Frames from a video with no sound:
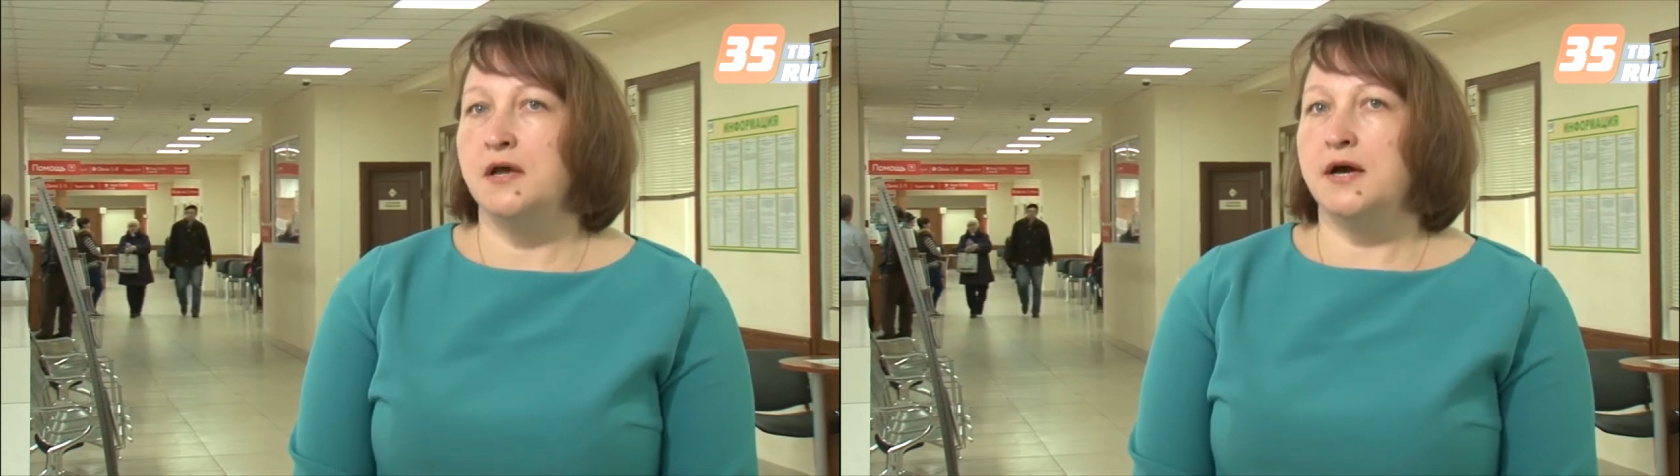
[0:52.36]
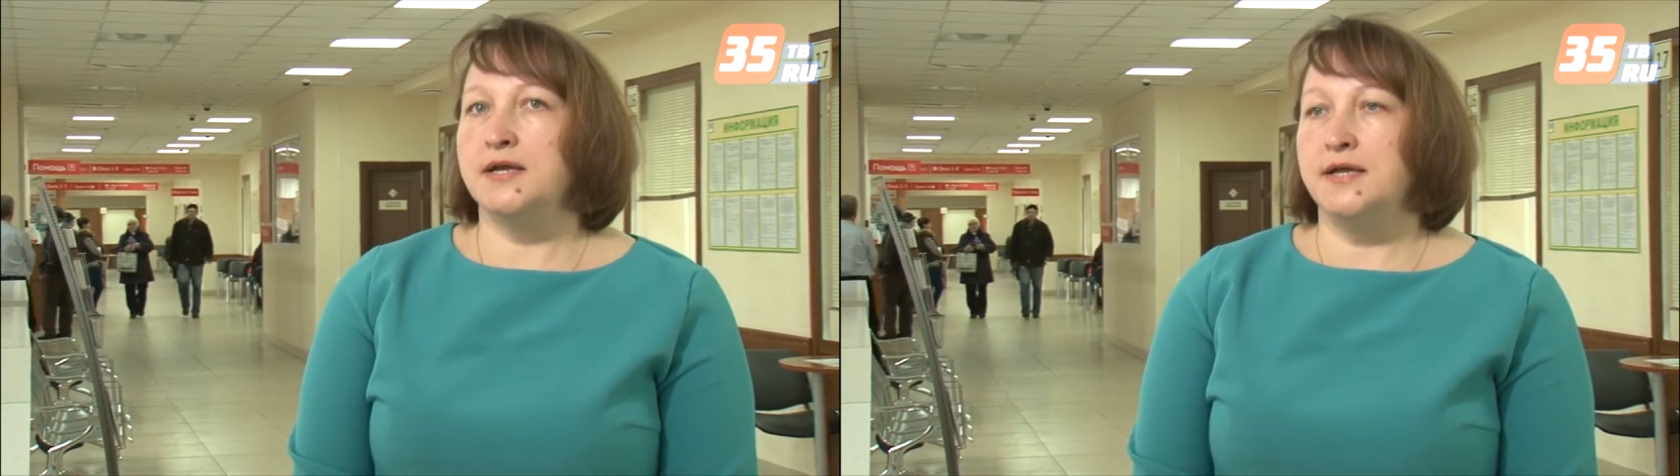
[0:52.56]

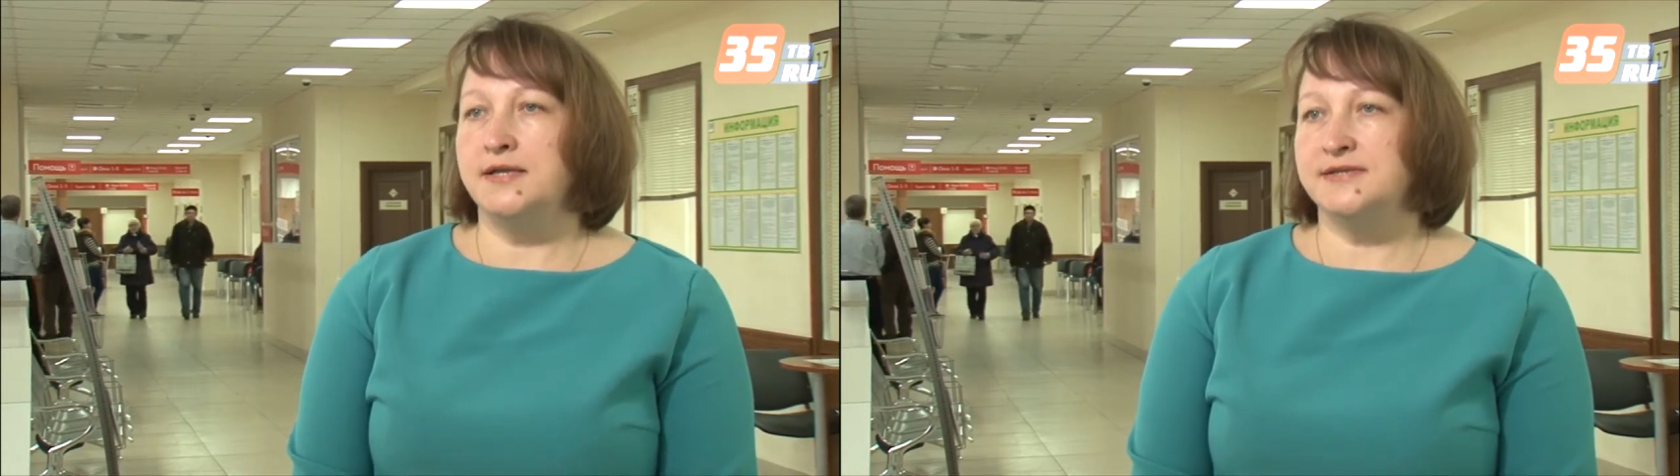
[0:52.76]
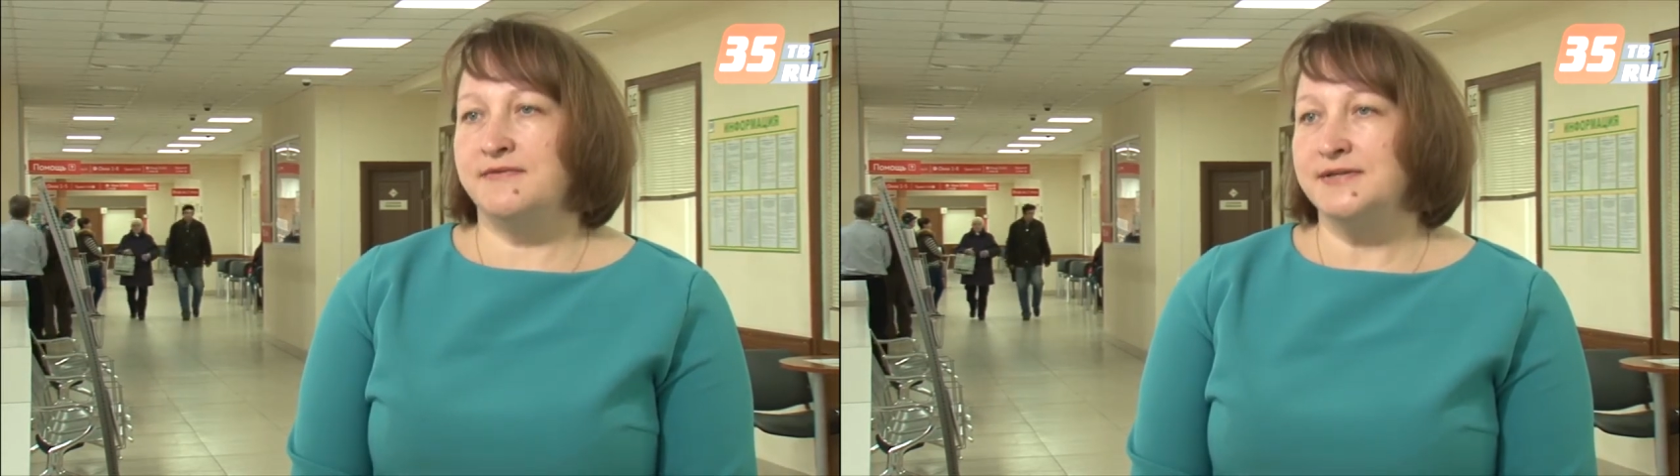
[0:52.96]

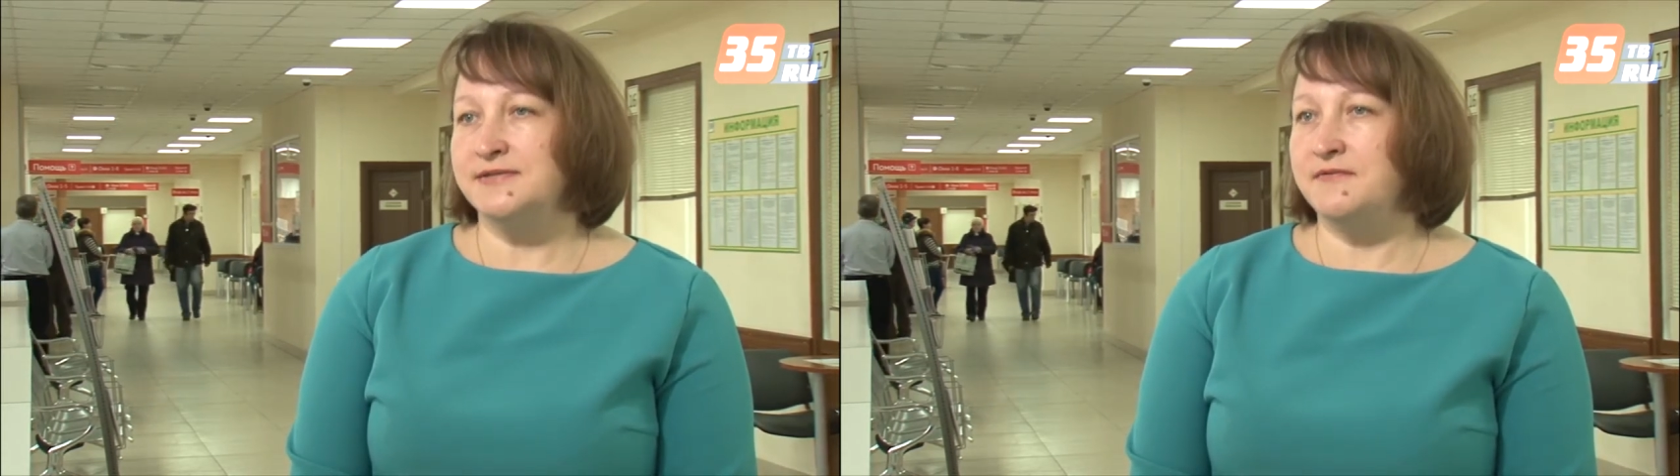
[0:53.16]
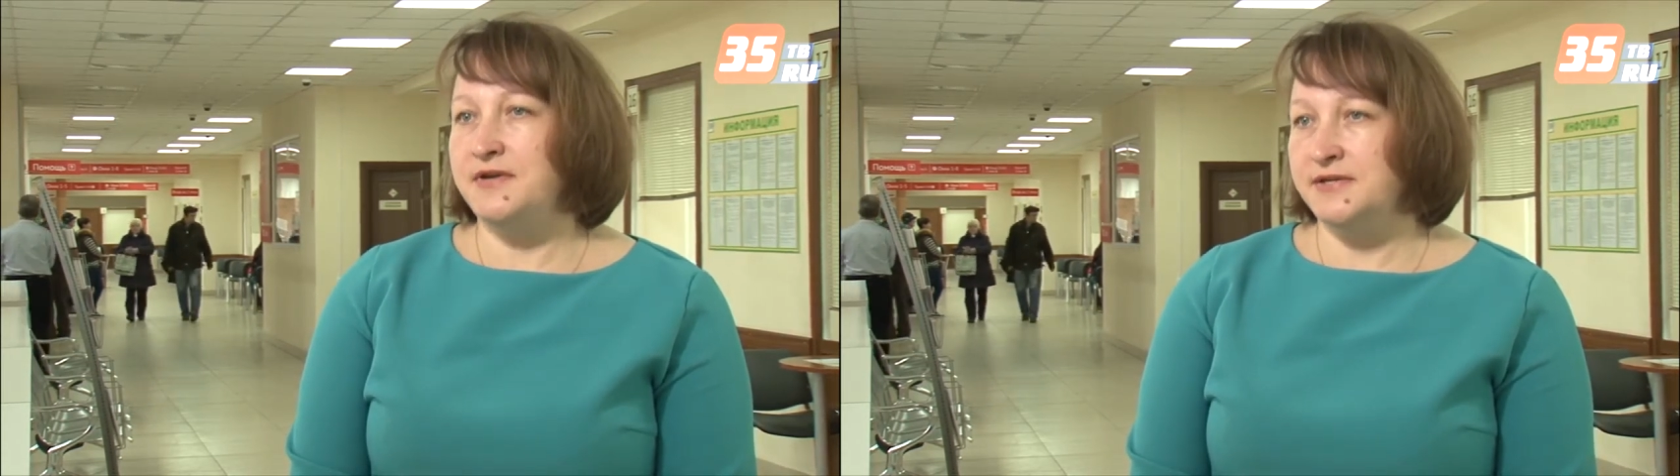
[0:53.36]

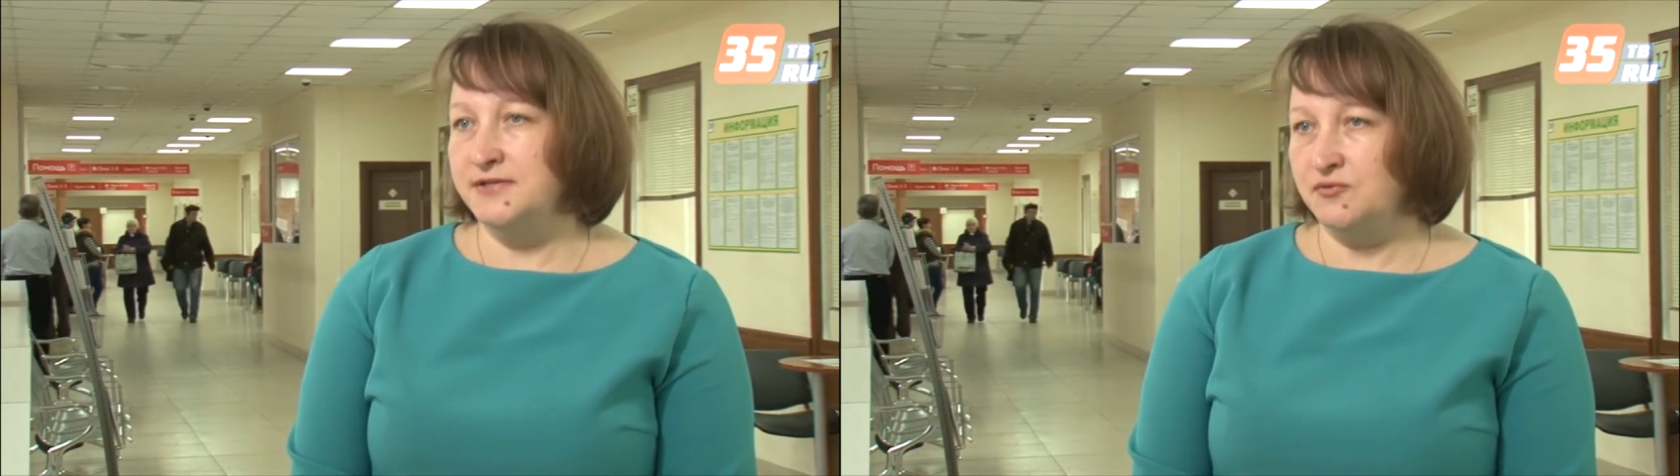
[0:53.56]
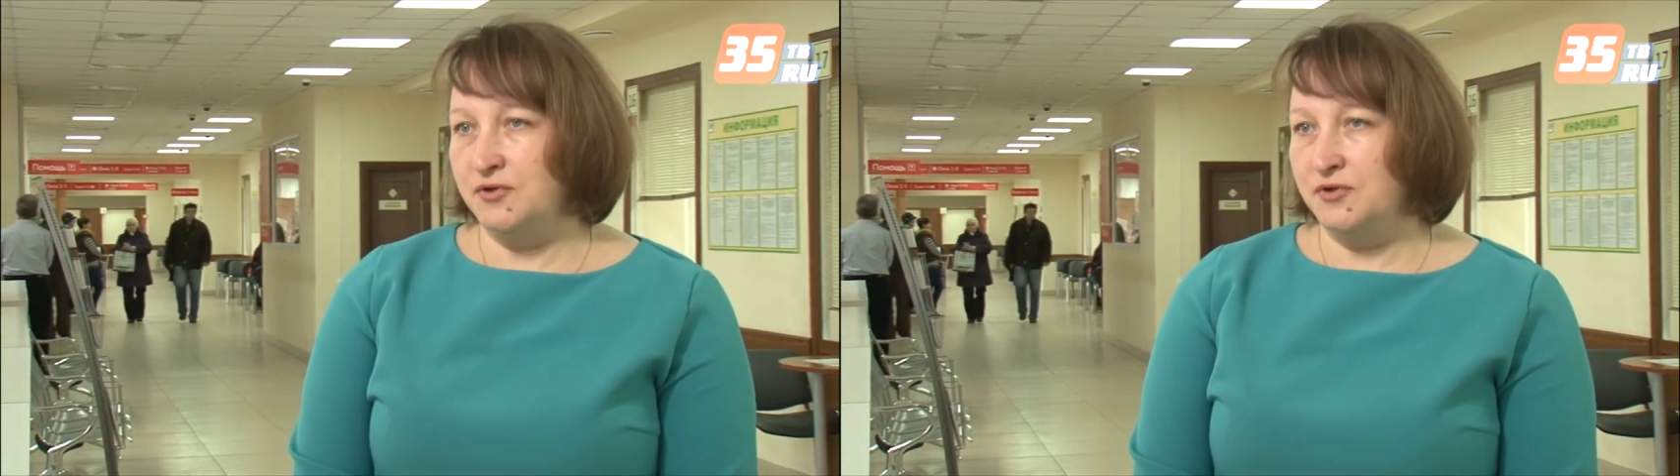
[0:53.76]
организовался въезд